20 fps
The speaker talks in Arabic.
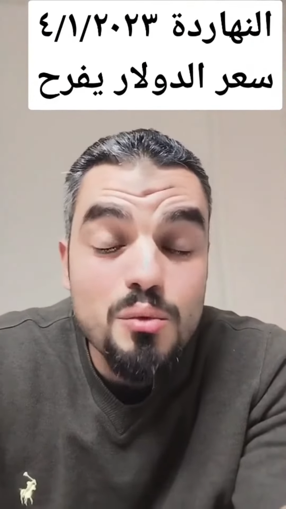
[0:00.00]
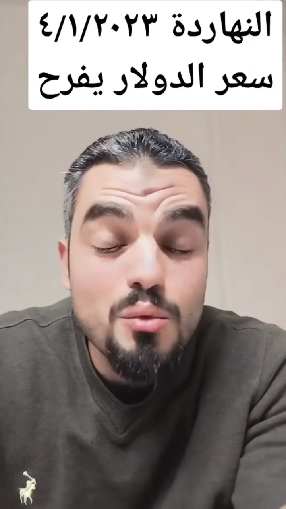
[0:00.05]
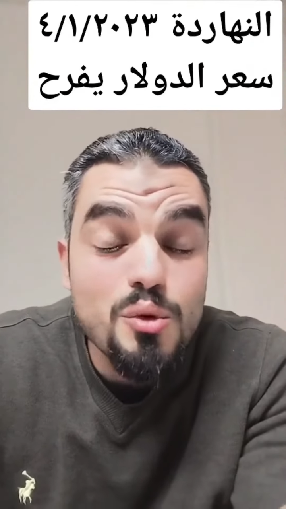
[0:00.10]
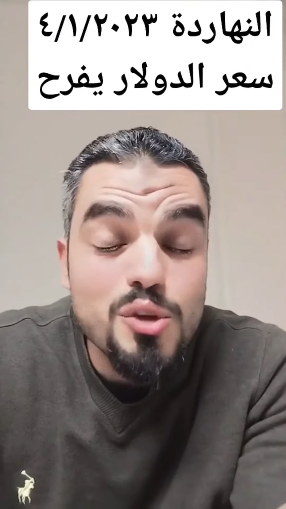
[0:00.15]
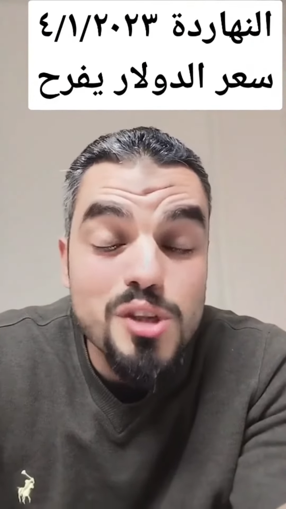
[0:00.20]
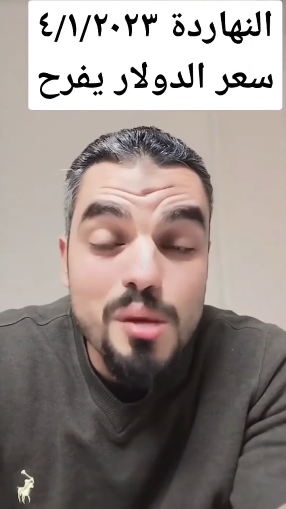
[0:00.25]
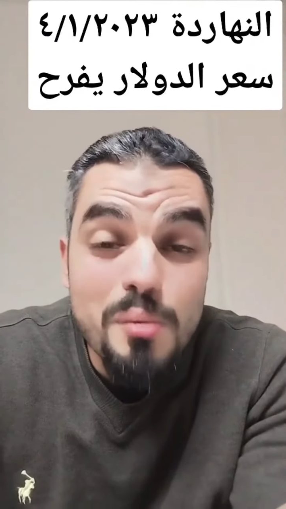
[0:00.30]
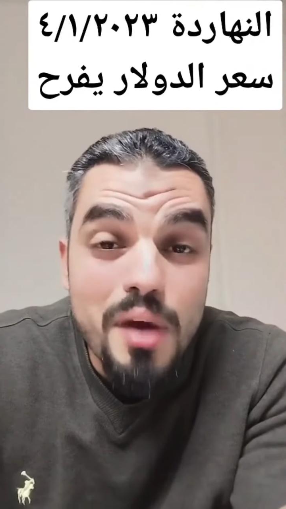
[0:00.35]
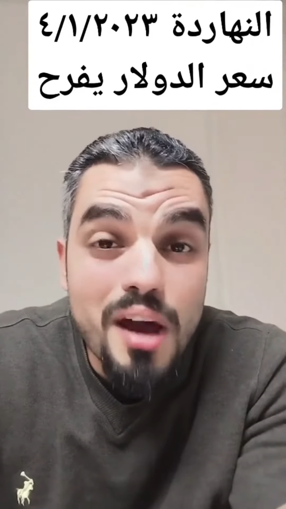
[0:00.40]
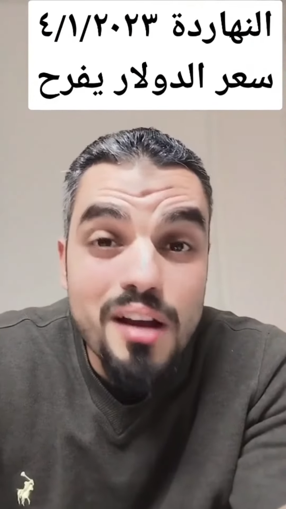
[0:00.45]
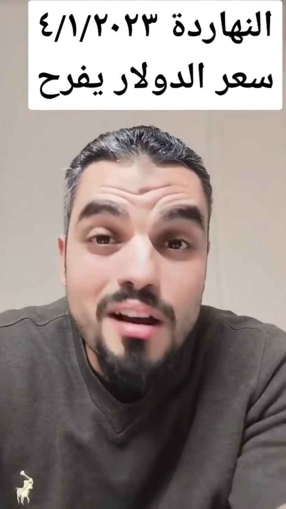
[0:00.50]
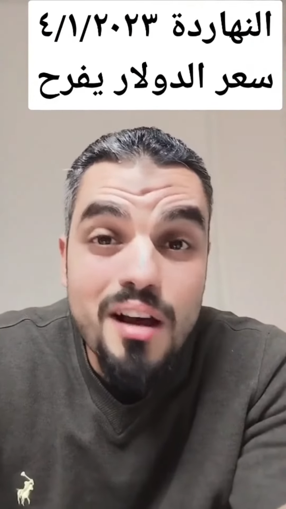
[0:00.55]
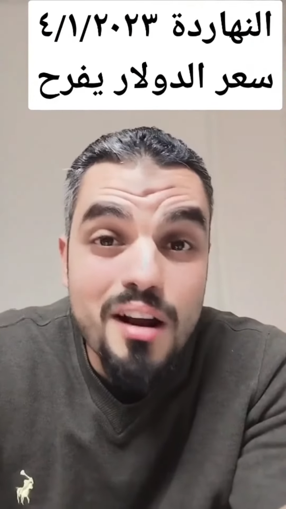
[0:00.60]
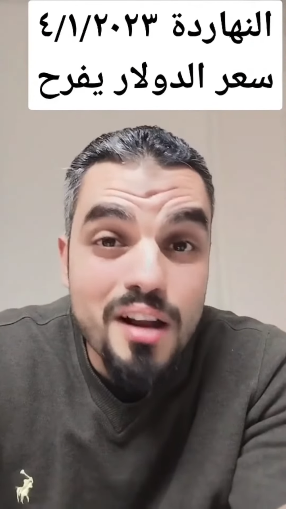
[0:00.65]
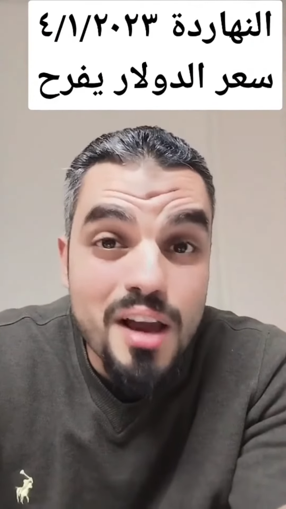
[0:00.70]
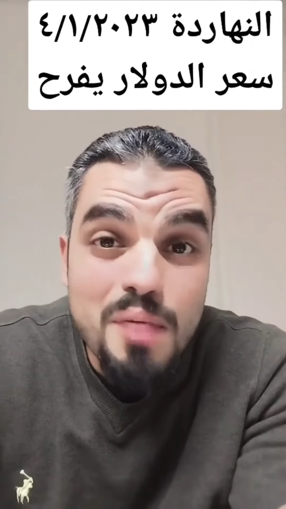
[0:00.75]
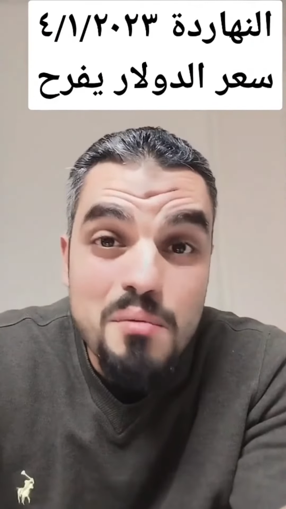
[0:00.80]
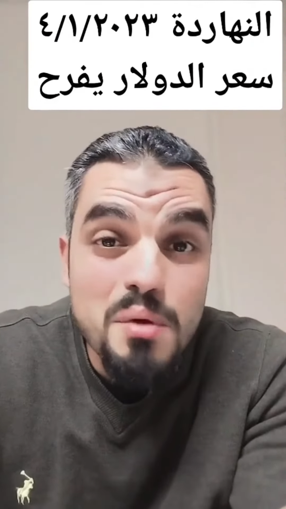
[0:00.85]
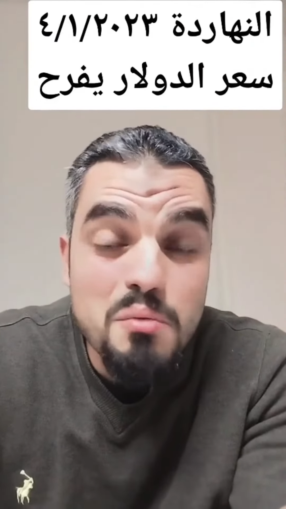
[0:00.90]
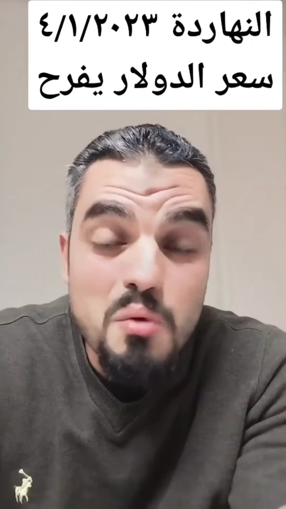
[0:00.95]
وصباح
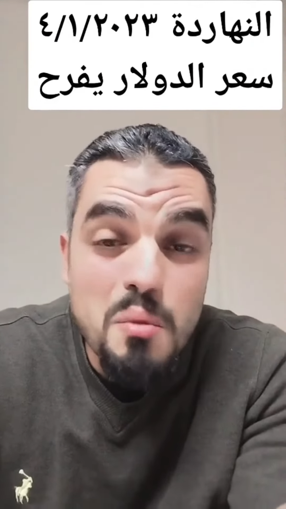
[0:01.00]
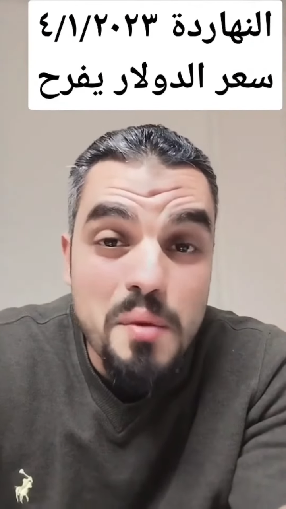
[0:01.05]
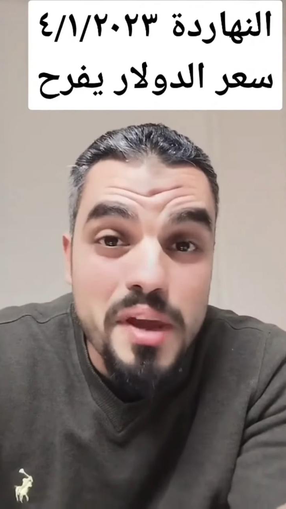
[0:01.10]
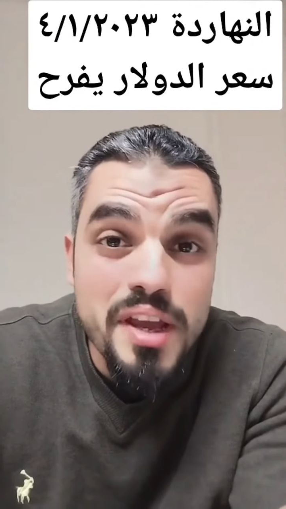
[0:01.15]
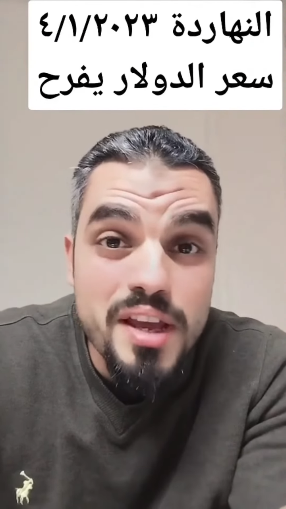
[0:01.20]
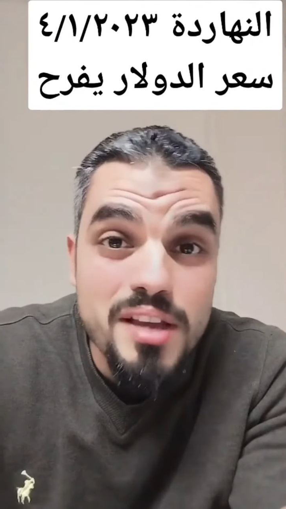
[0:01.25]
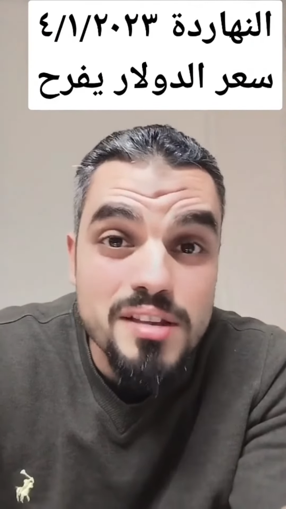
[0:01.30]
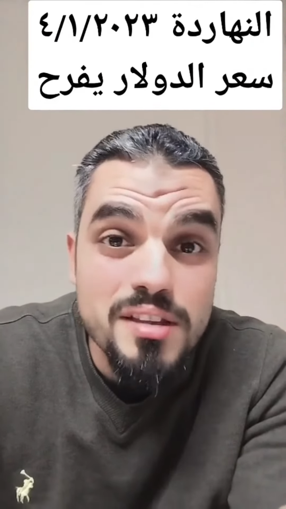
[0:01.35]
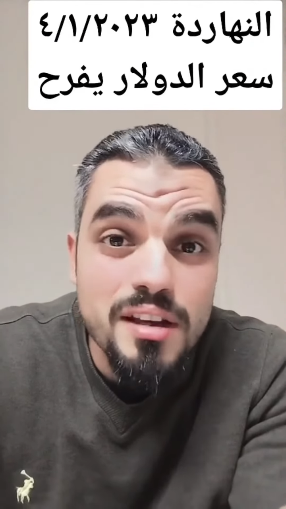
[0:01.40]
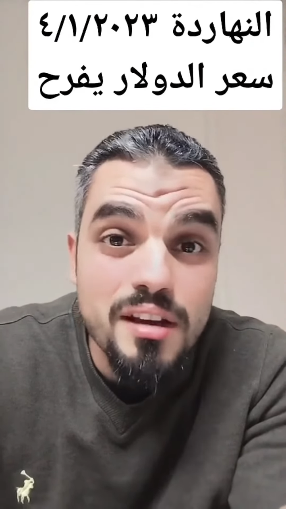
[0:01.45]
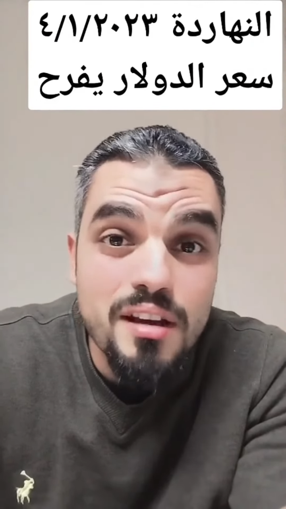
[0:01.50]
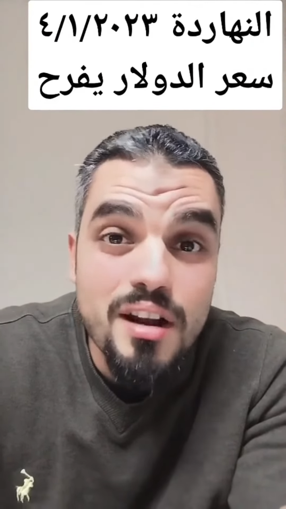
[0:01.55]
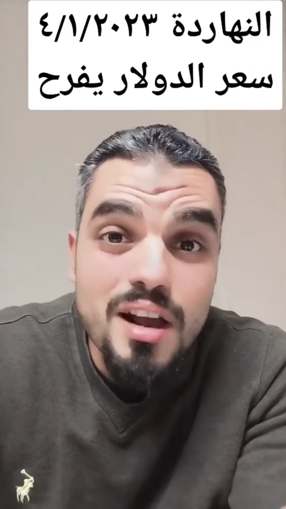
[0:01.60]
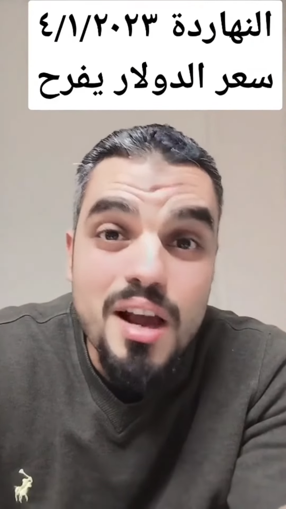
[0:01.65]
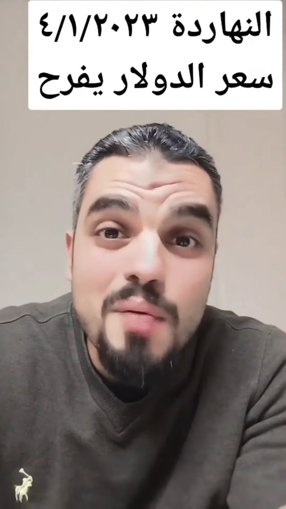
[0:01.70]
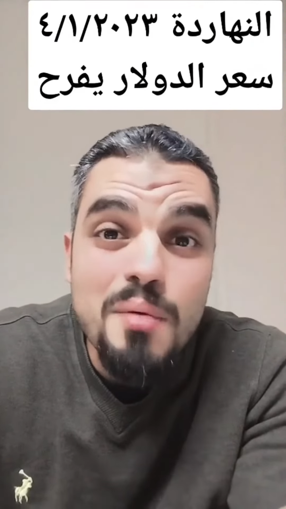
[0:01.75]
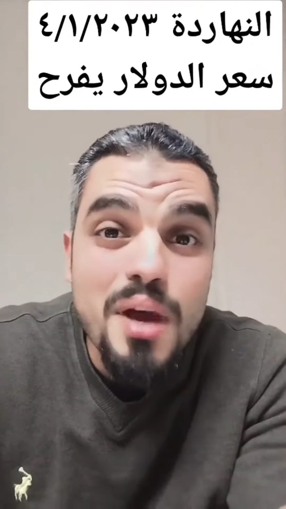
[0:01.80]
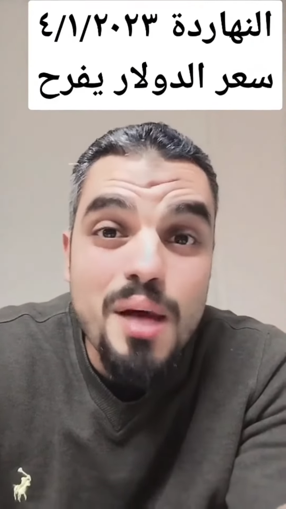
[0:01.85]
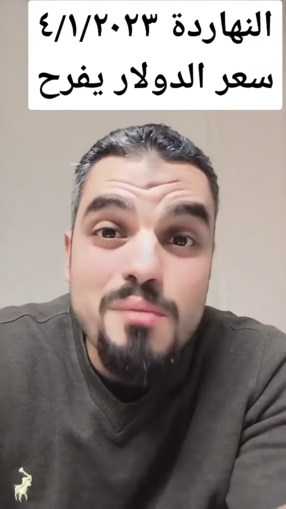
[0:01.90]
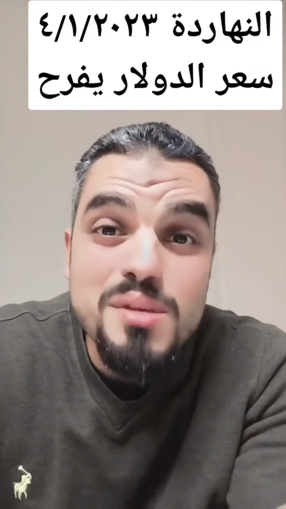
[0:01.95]
الارقام المميزه
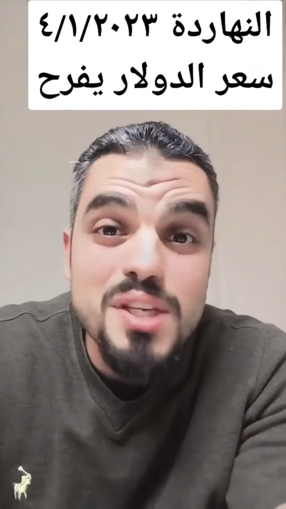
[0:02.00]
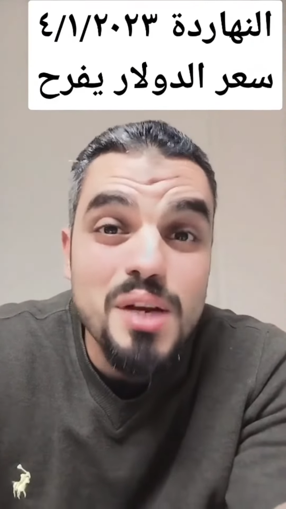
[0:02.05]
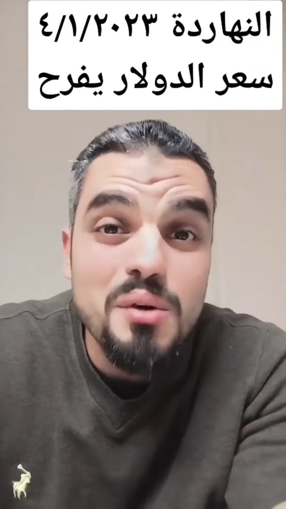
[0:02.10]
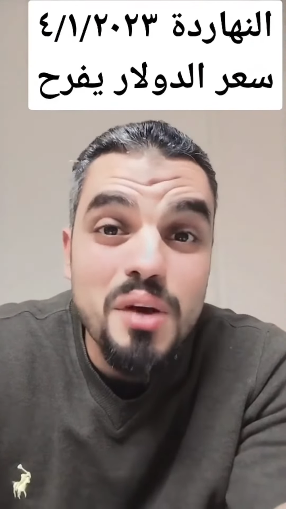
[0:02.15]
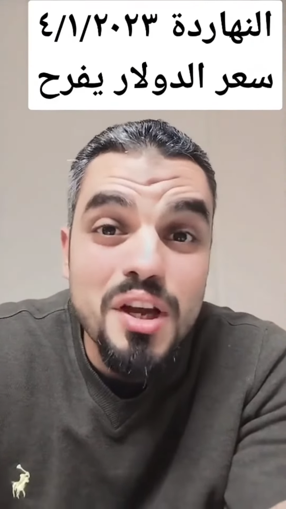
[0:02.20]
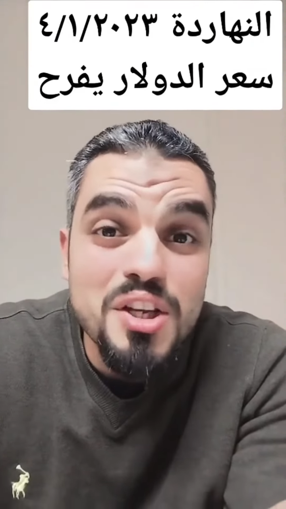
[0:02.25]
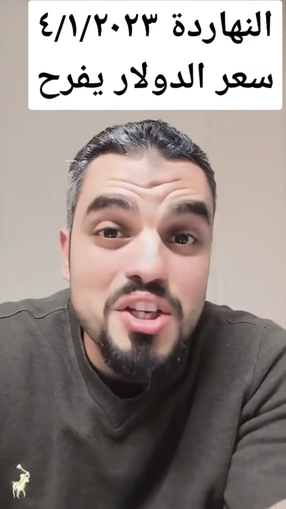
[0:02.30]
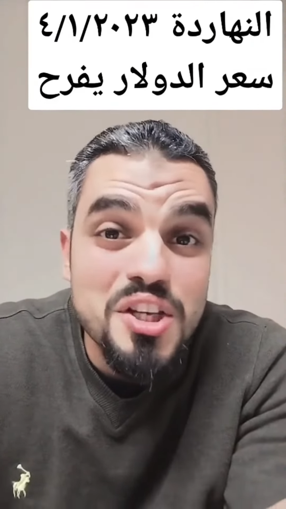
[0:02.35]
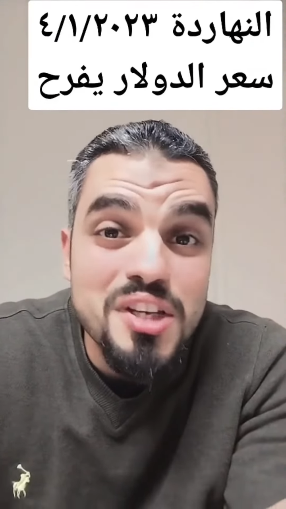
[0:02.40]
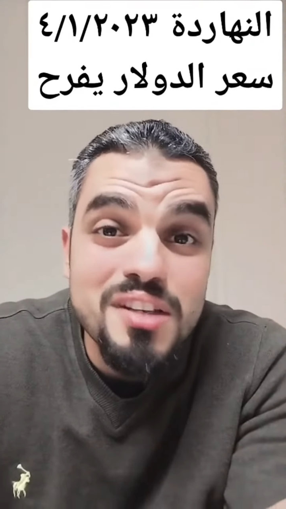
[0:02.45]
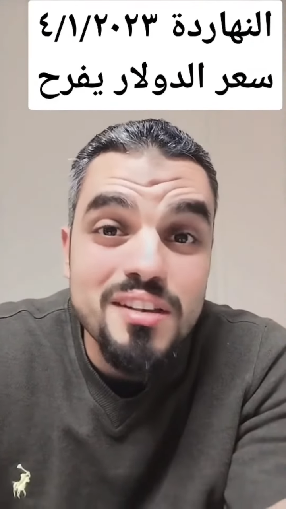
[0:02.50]
رقم 25